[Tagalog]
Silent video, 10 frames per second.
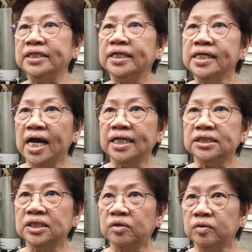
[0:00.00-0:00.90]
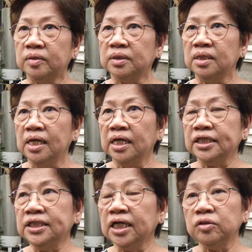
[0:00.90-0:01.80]
yung materialis noon.
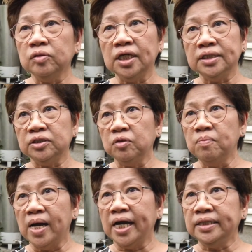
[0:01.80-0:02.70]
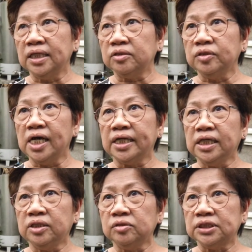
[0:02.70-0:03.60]
Kasi katulad itong bahay na to,
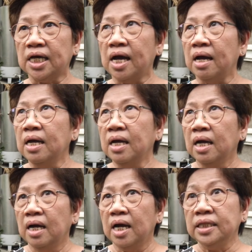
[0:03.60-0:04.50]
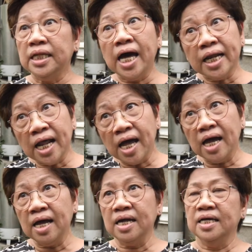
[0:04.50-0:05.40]
yari ito sa
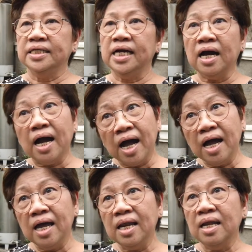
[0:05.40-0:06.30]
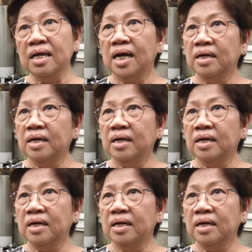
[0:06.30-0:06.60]
Manara, Yakal,